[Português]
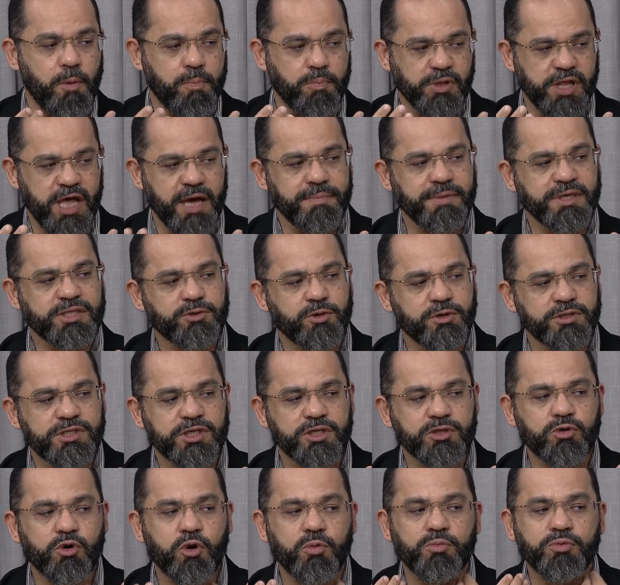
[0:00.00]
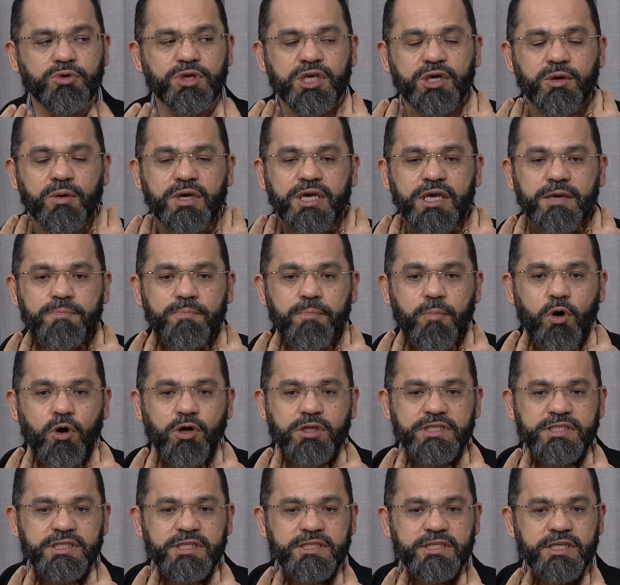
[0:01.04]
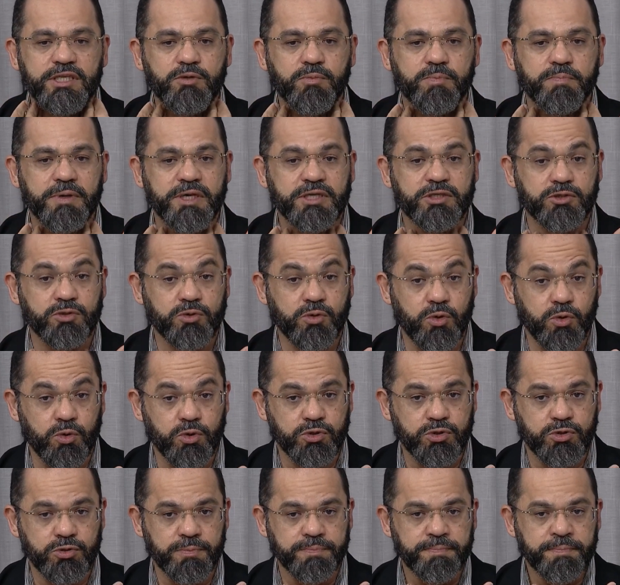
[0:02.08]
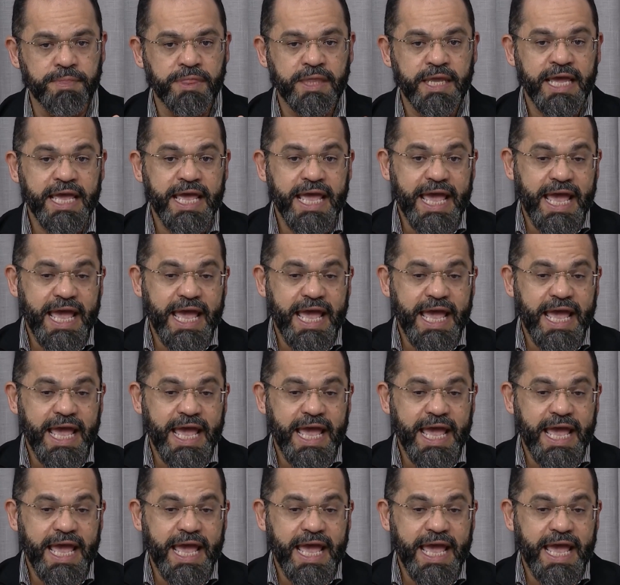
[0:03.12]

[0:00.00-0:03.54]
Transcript: popularmente conhecido como íngua, que pode existir no pescoço. Sim.